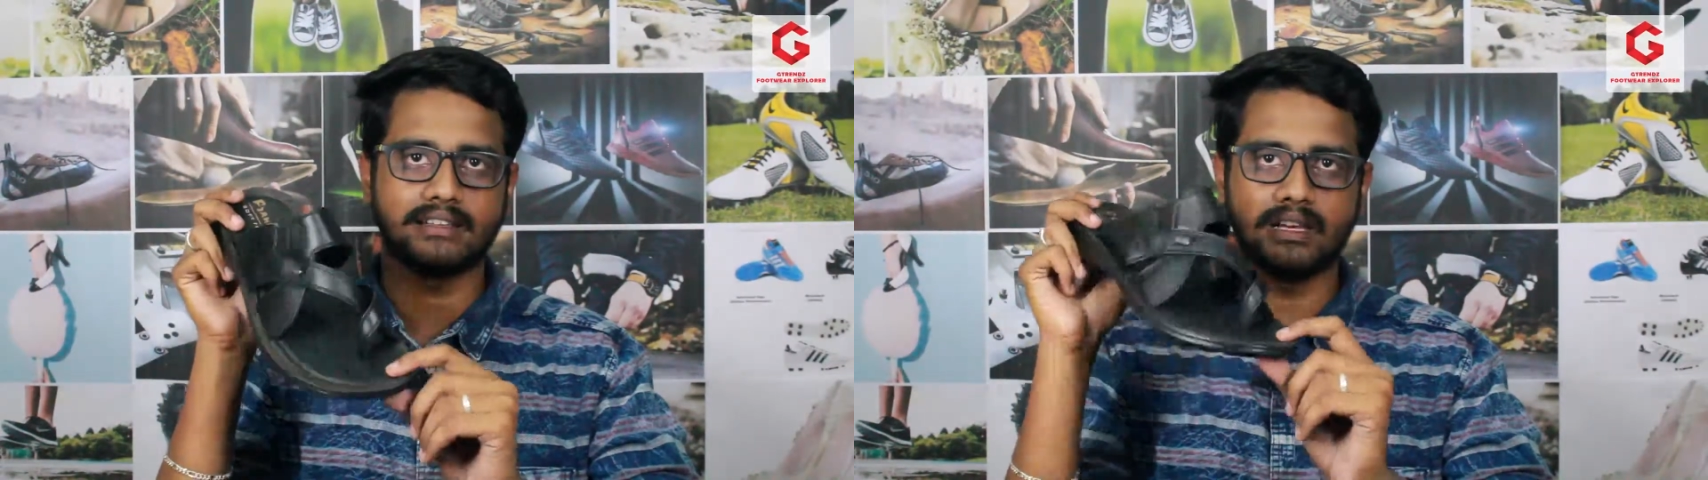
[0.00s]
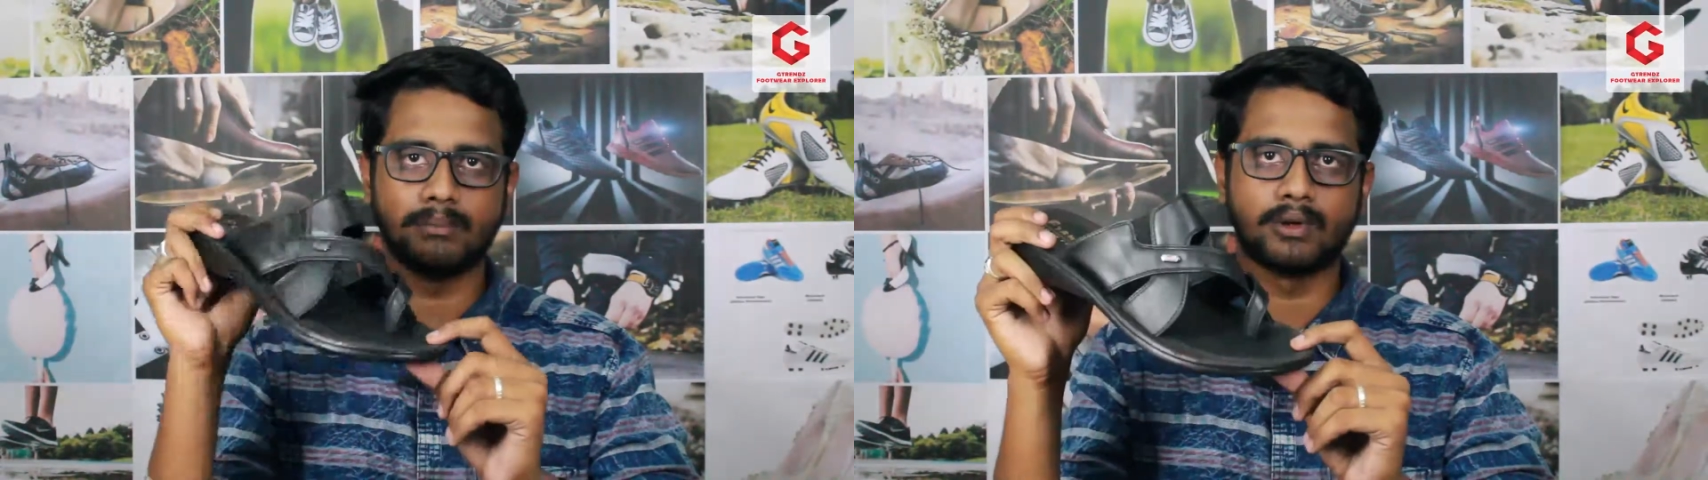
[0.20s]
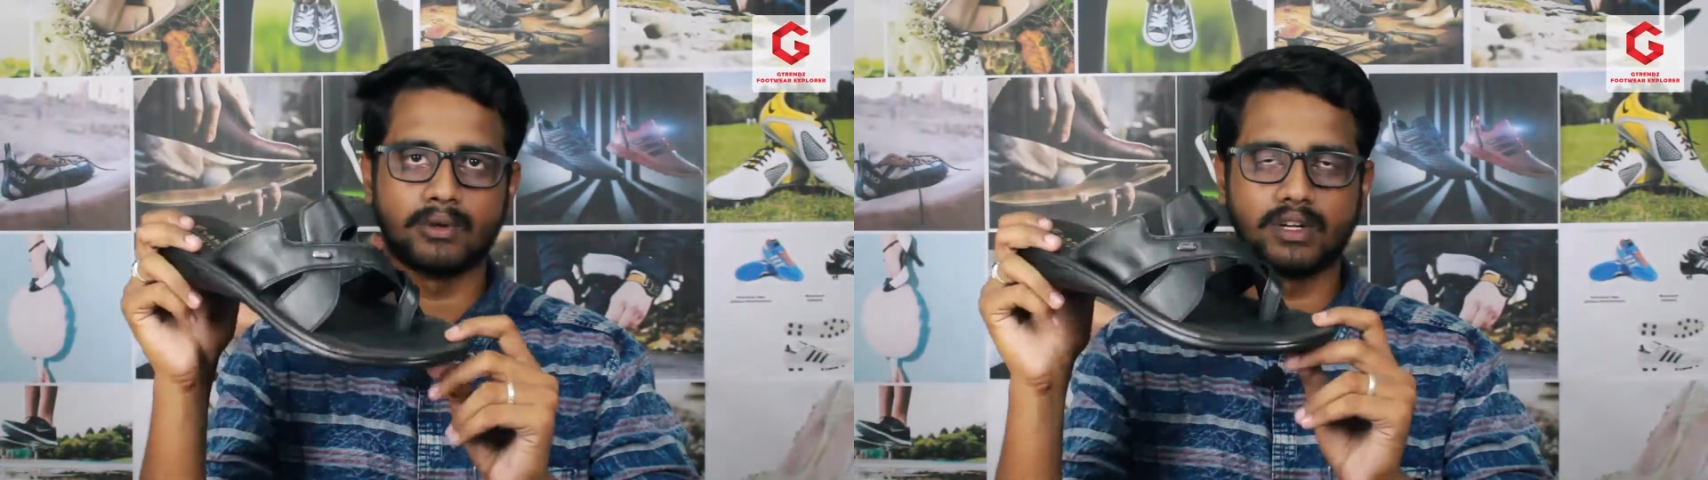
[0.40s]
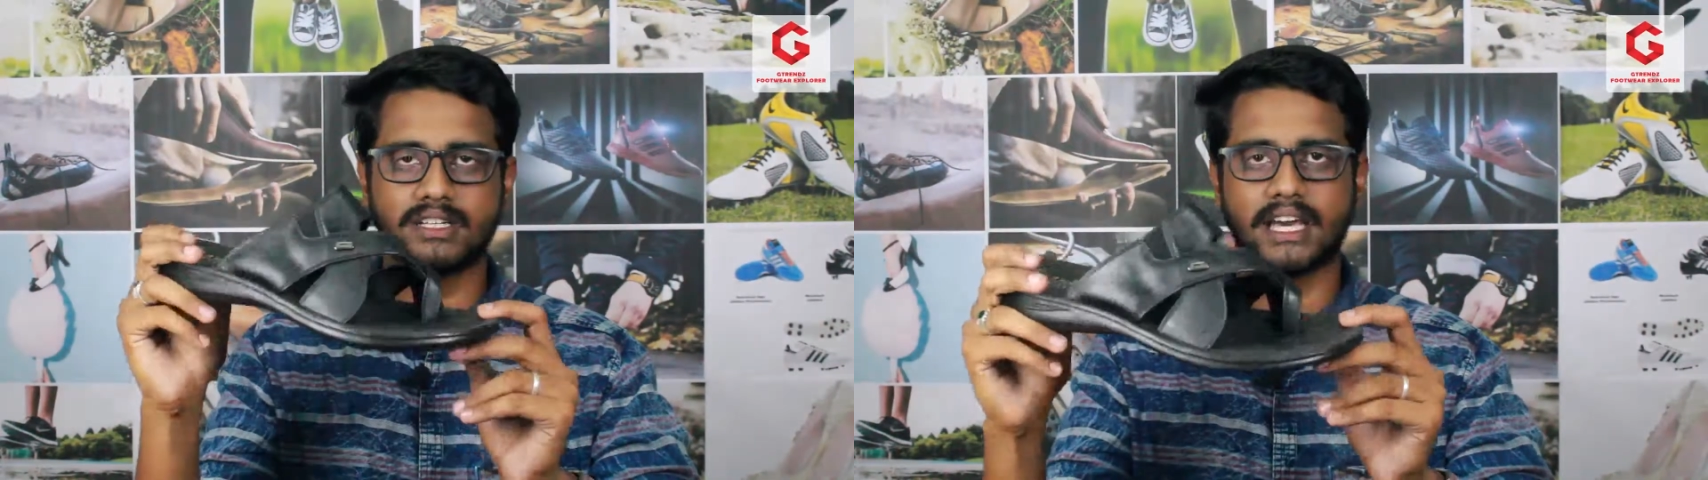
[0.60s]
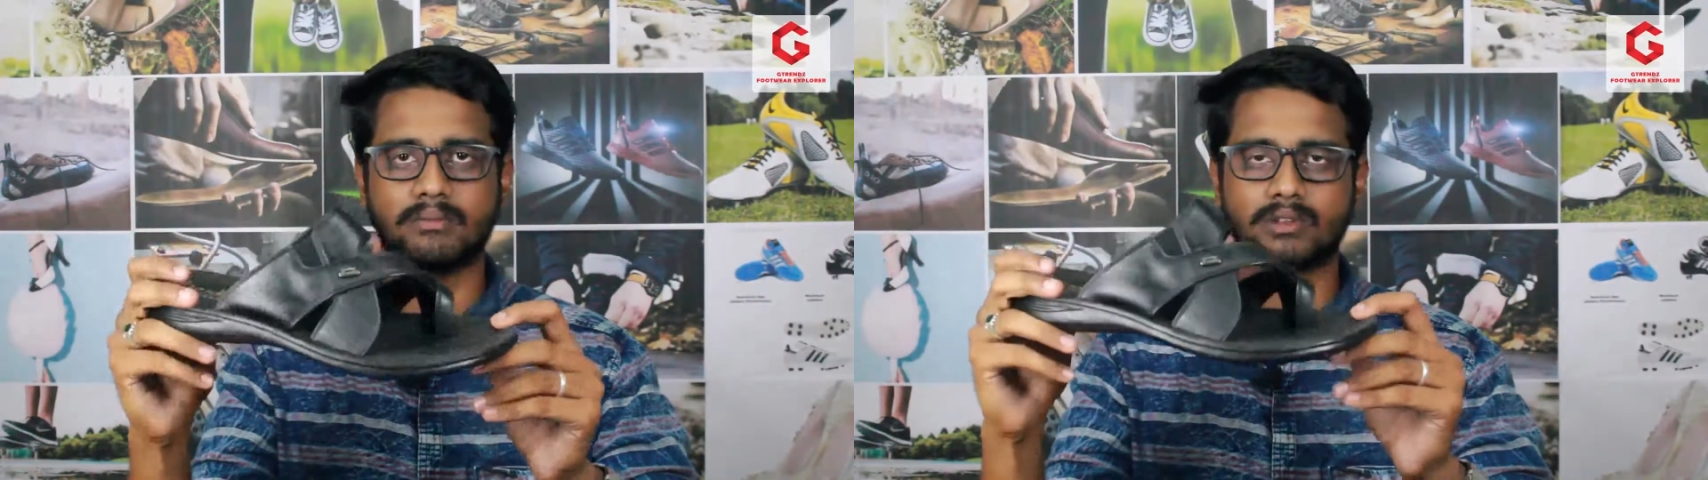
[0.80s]
இதுலேயே ப்ரௌன்
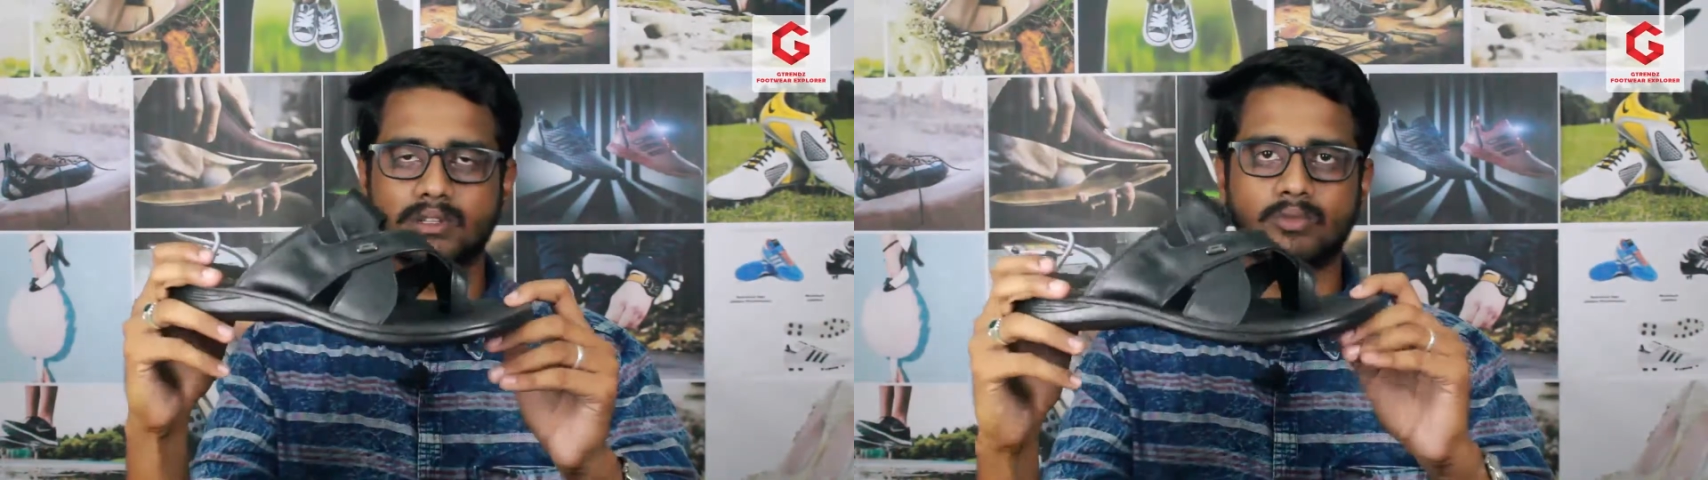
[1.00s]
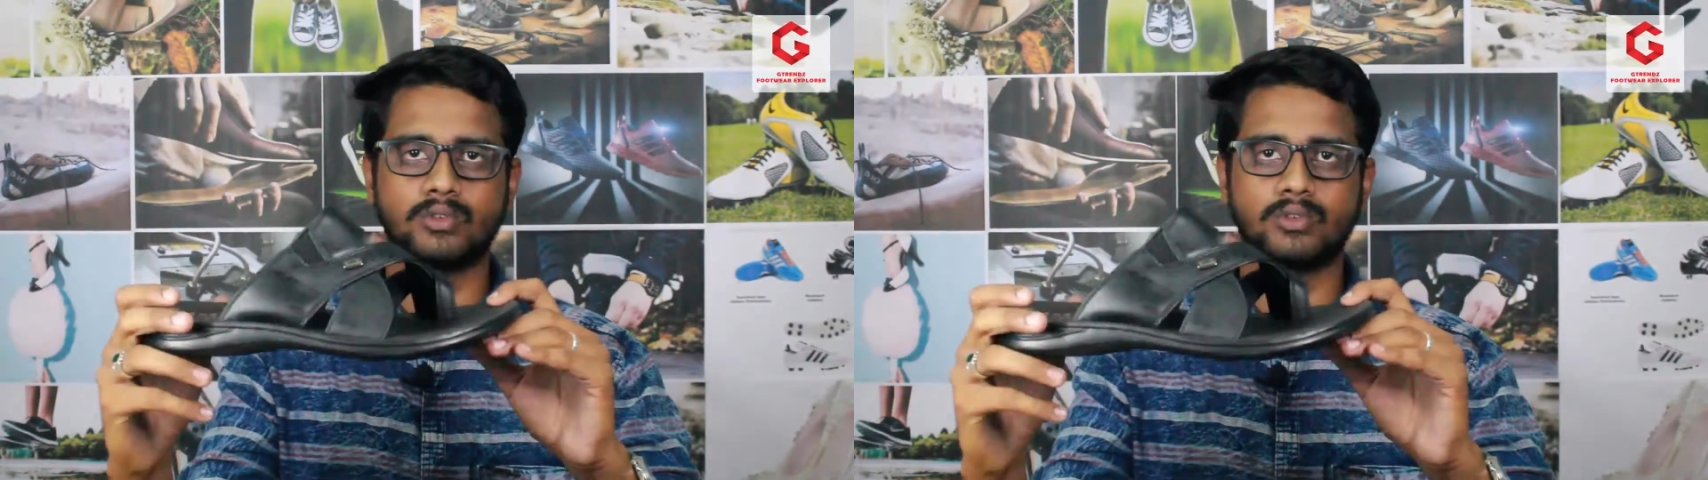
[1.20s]
அண்ட் டேன் மொத்தம்